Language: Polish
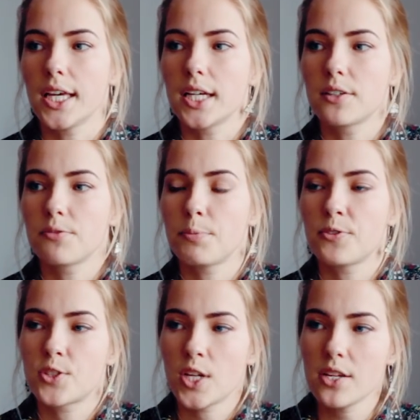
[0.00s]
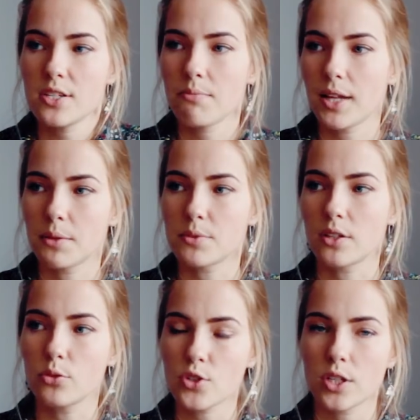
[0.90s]
jak wcześniej miałam
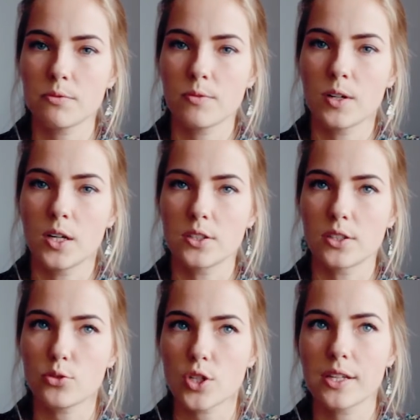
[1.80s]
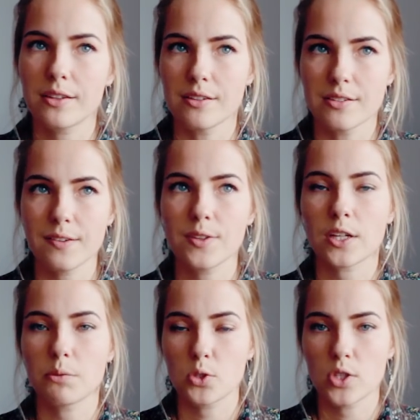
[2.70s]
za dużo e, za dużo
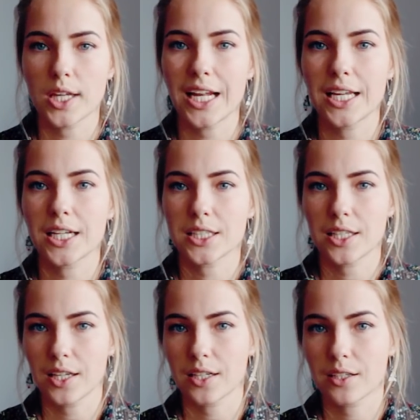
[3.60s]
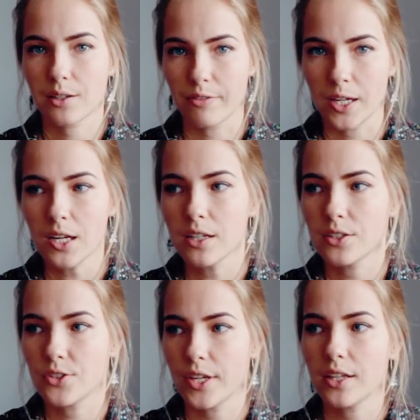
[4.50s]
intensywnych, emocjonalnych takich chwil,
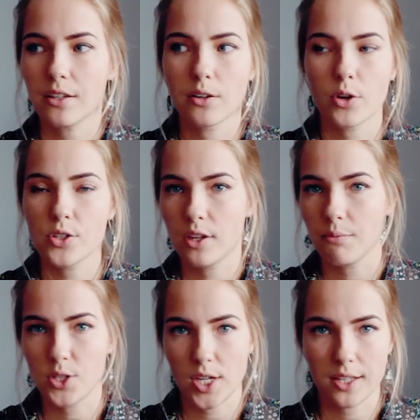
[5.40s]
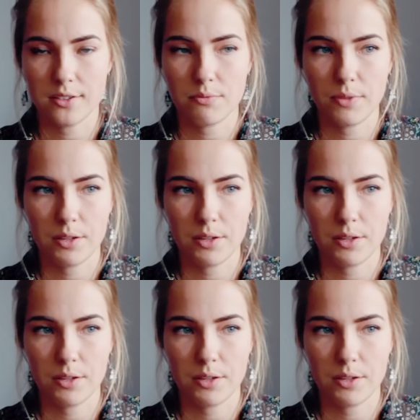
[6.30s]
dni, tygodni, miesięcy,